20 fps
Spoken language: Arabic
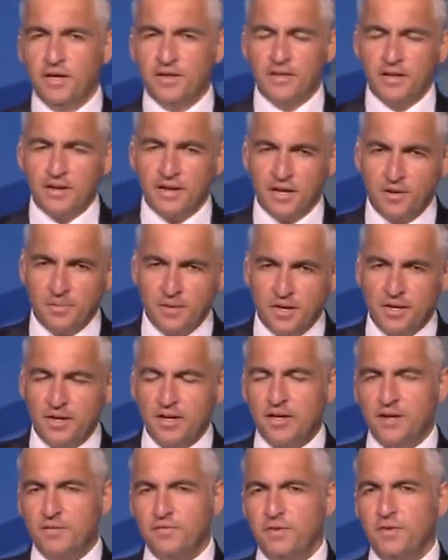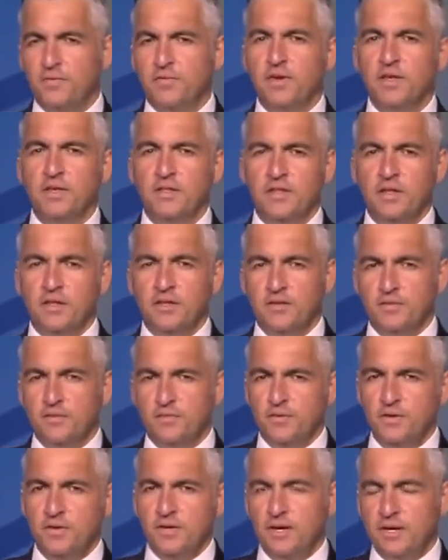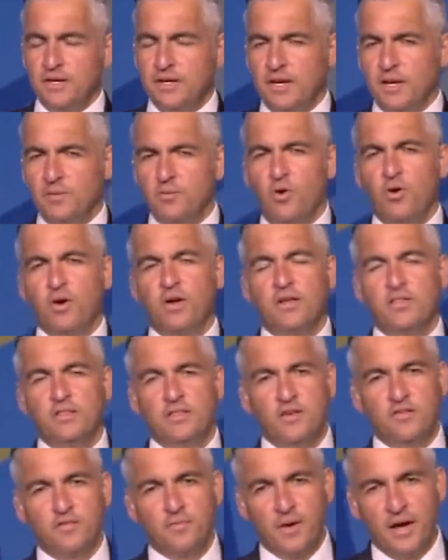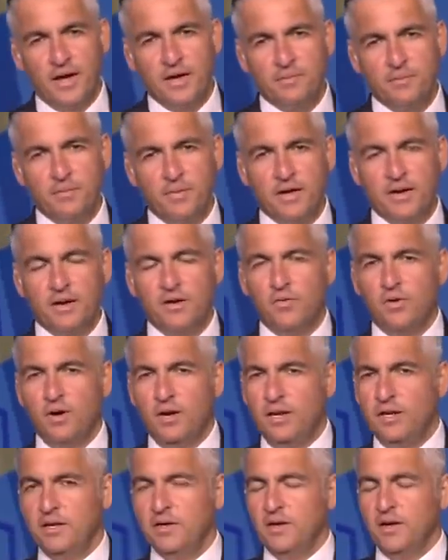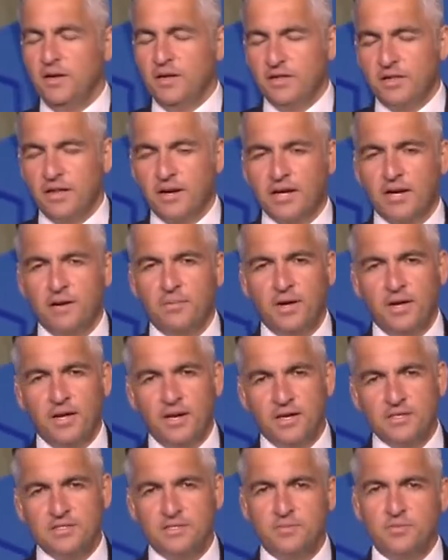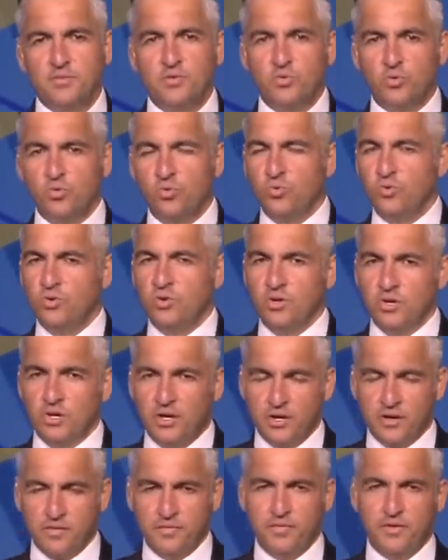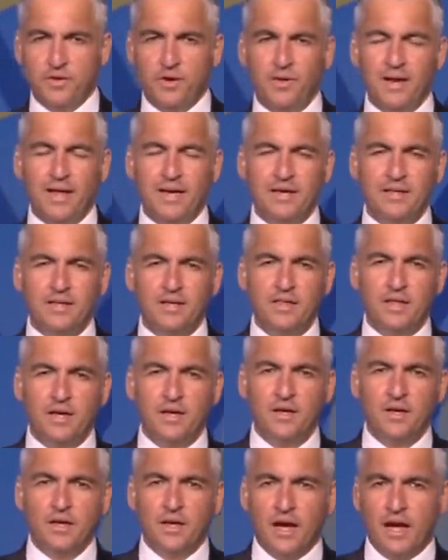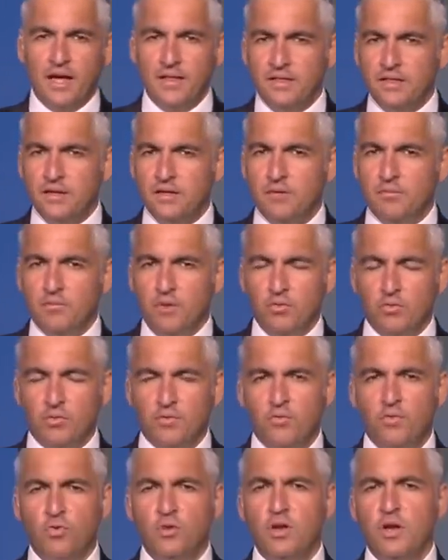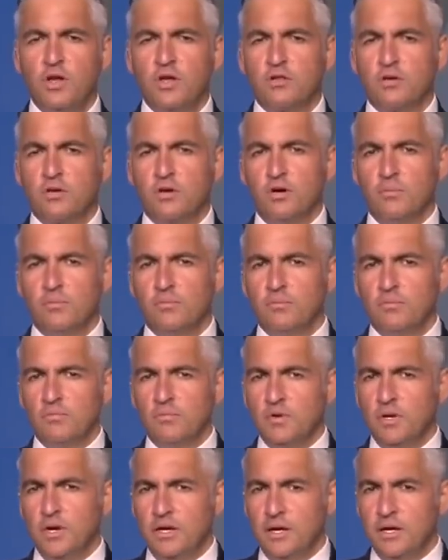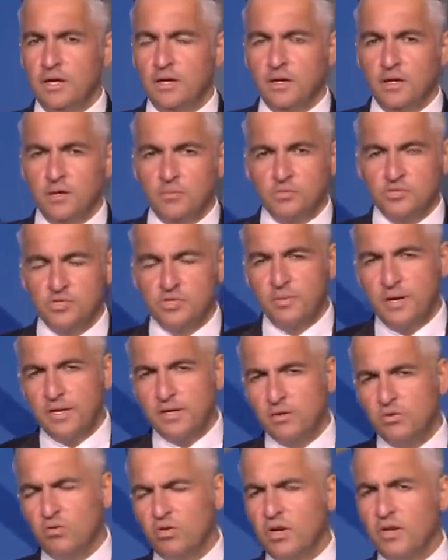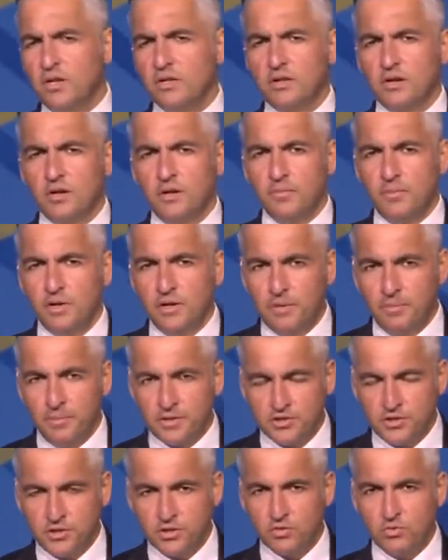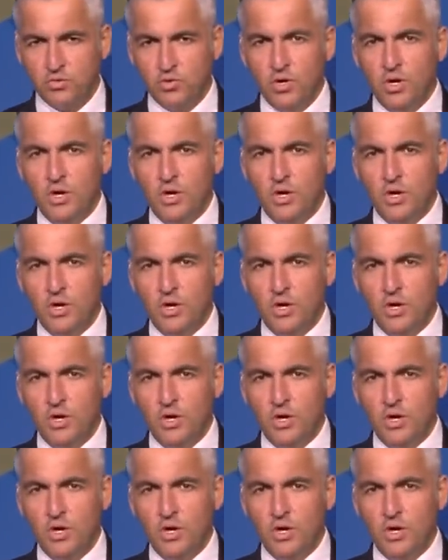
ترجمة خفيفة جدا في الكلام هو كان ضيف معايا امبارح وقال لي ترجمة لازم تكون حرفية ولكن هنا عندي موقف كل الاحترام لموسيماني كل الاحترام لباتشيكو